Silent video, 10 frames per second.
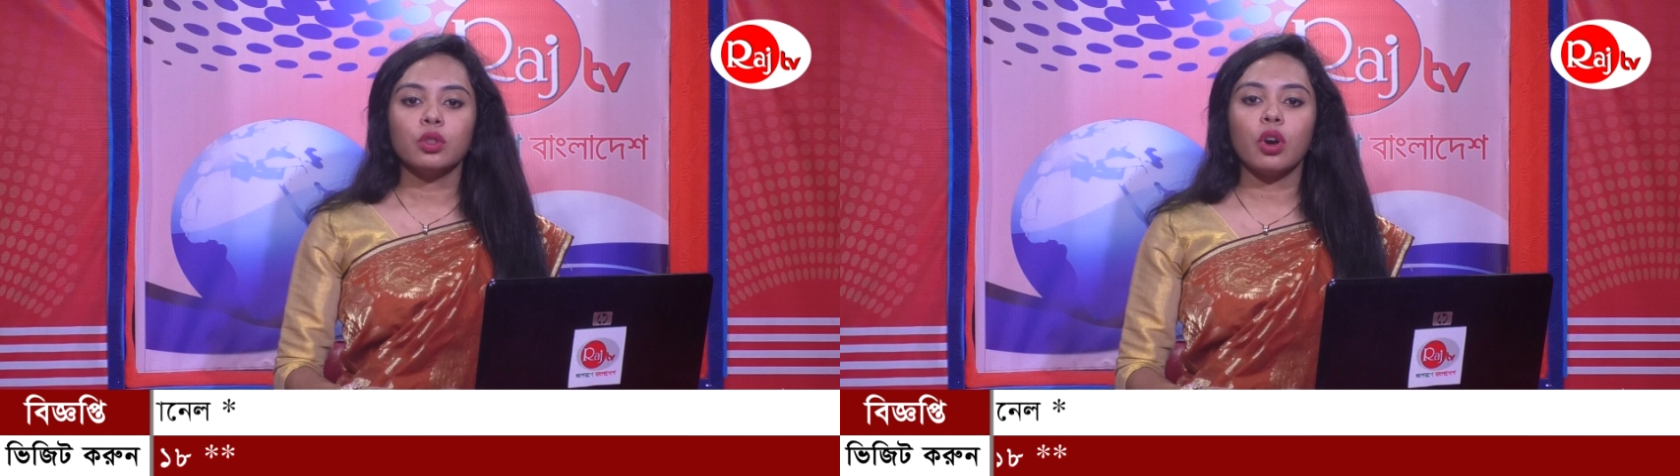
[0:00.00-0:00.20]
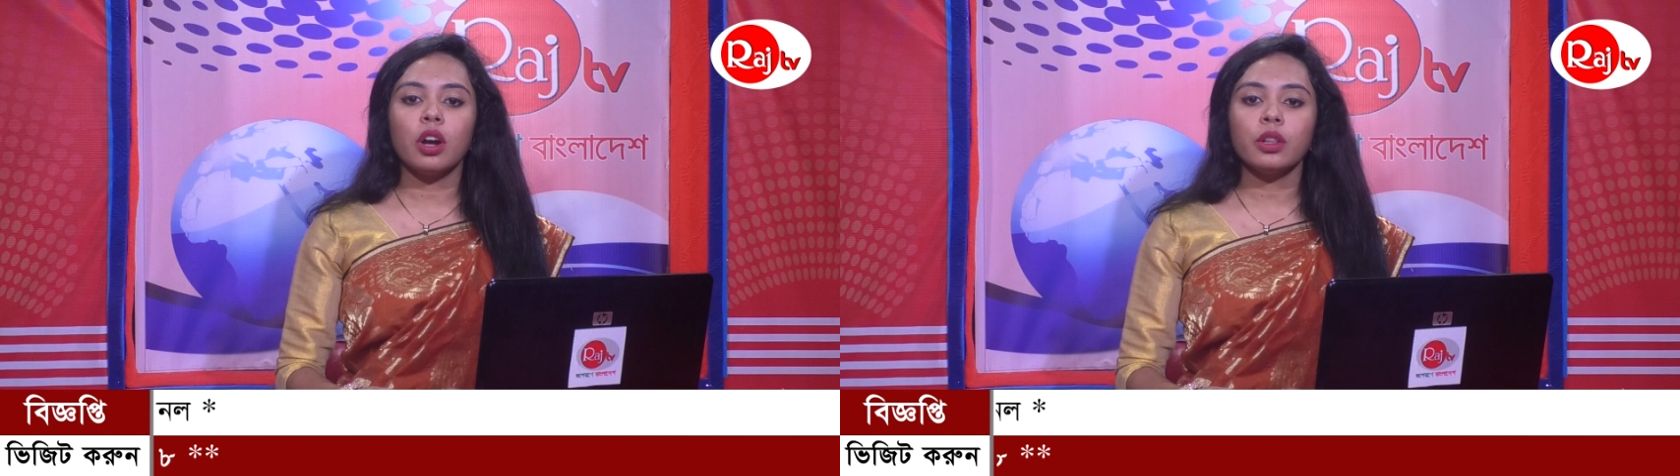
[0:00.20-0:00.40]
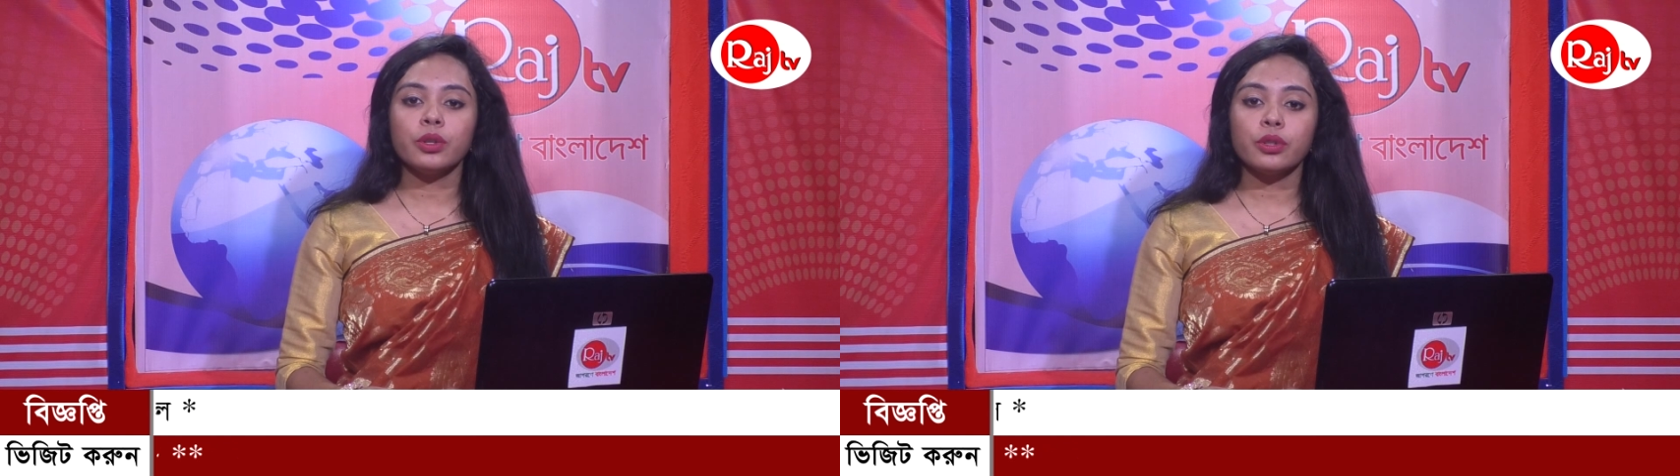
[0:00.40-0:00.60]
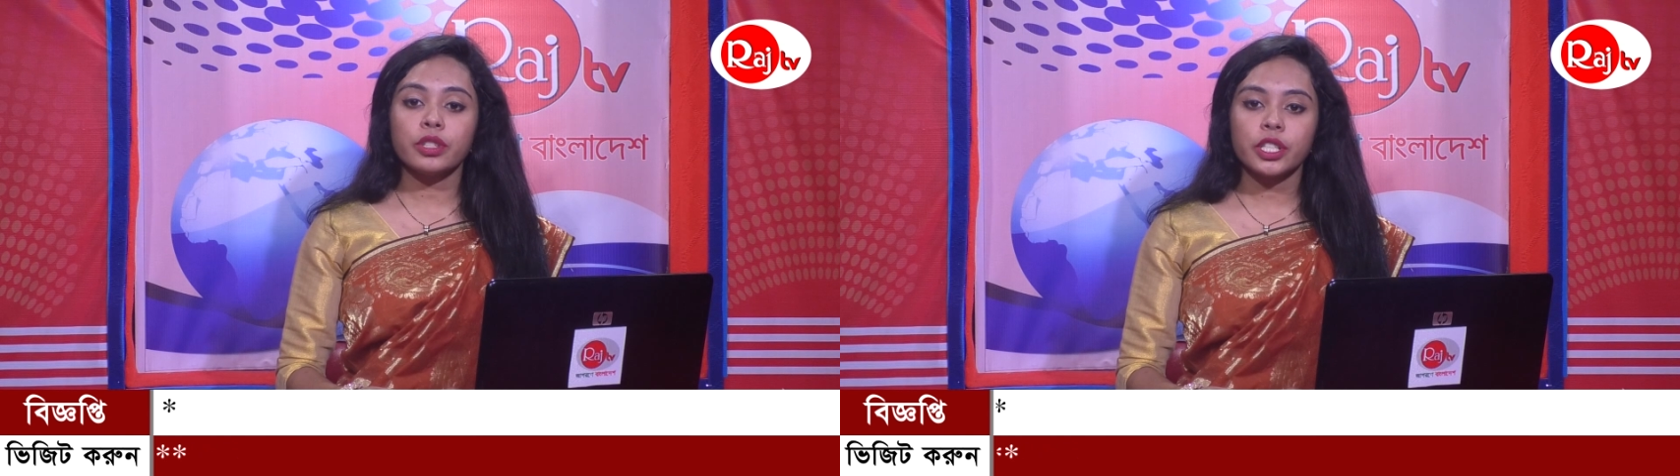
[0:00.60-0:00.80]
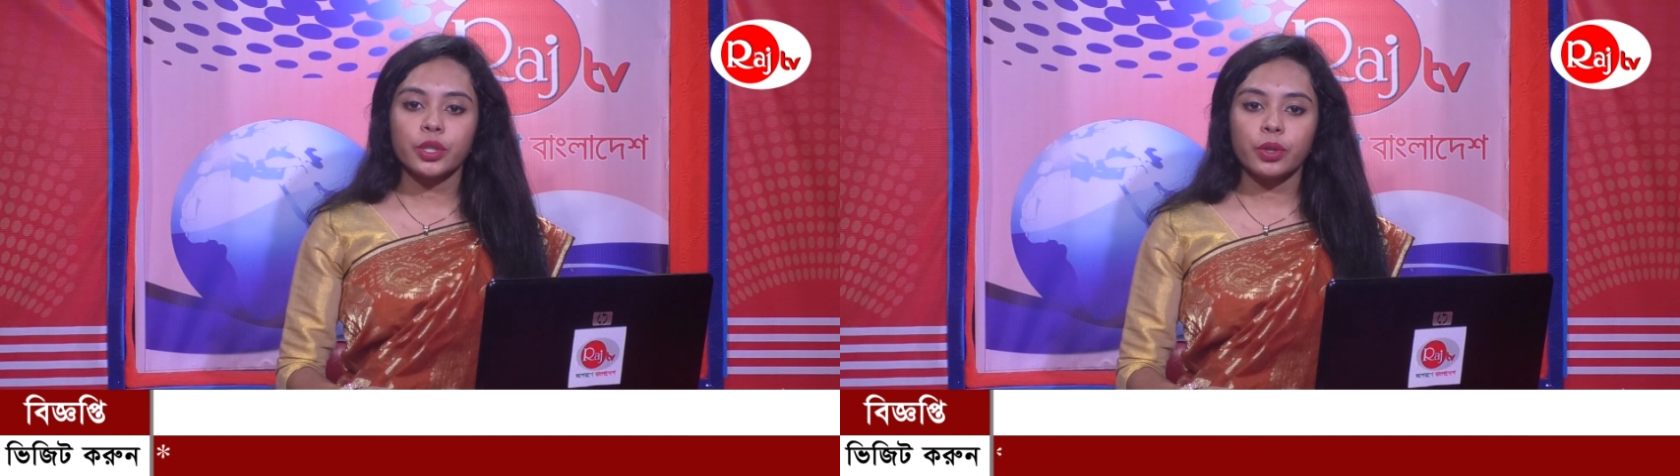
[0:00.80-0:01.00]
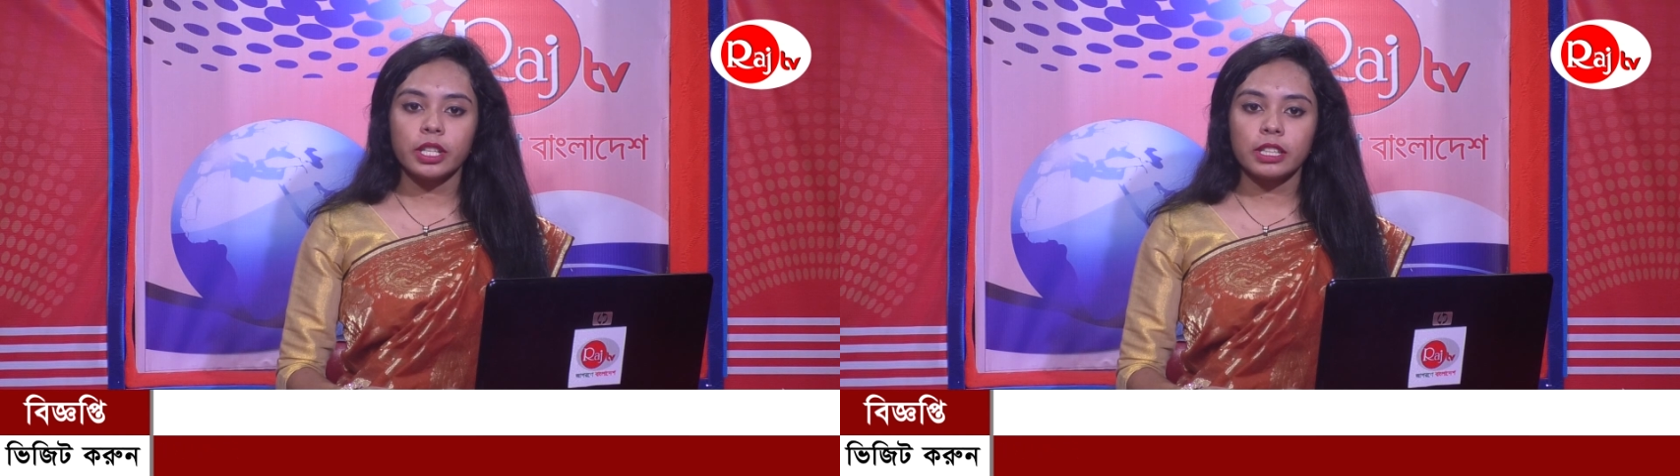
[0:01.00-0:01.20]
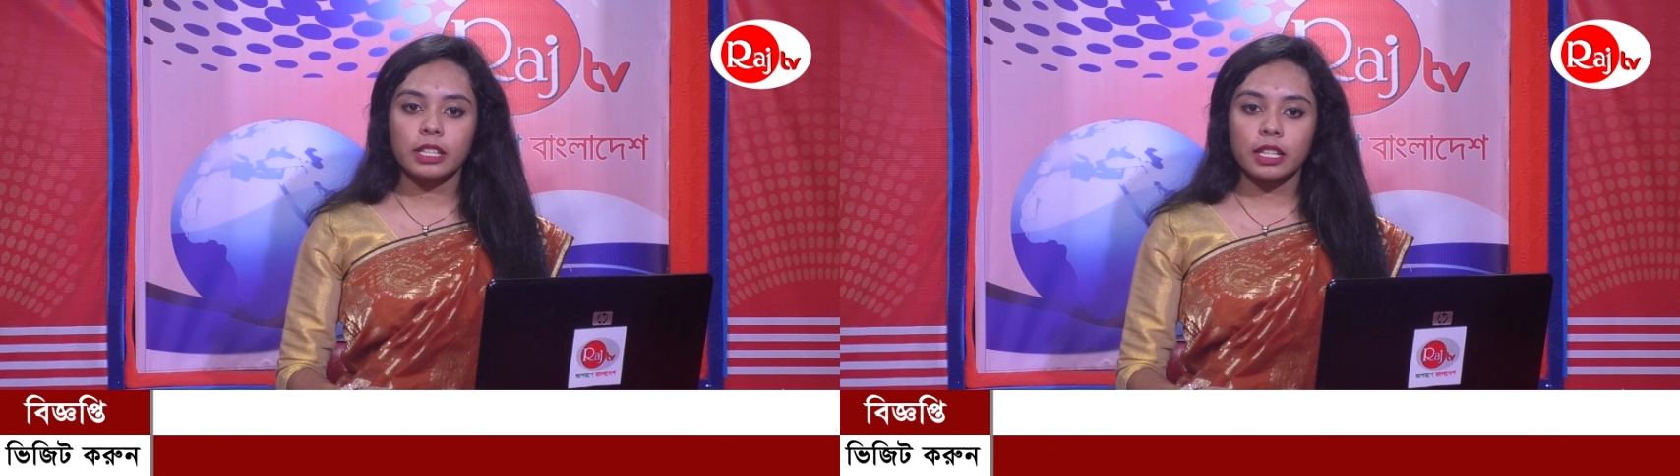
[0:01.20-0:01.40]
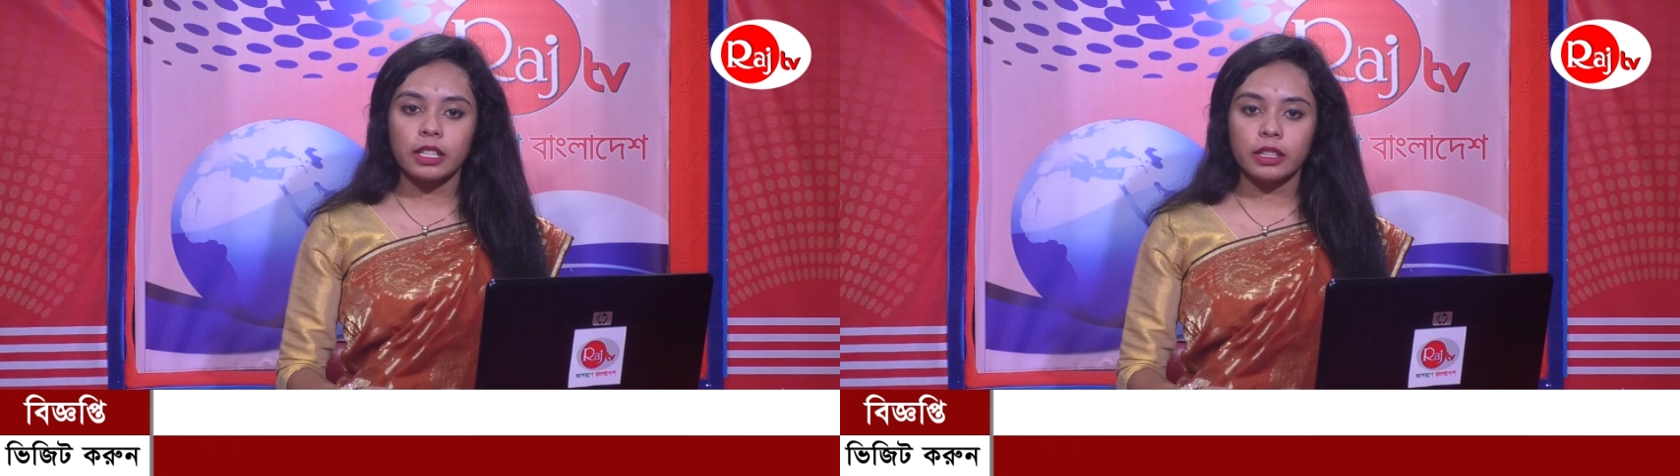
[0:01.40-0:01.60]
দল ও জোটের শরিক
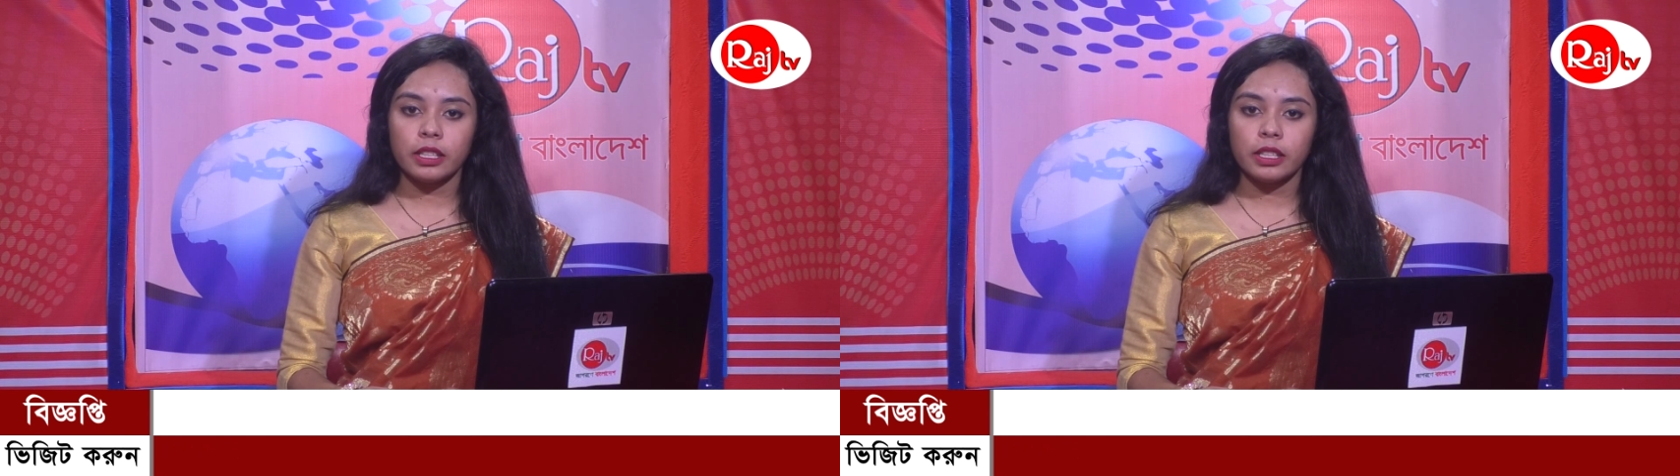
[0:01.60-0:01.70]
নেতাদের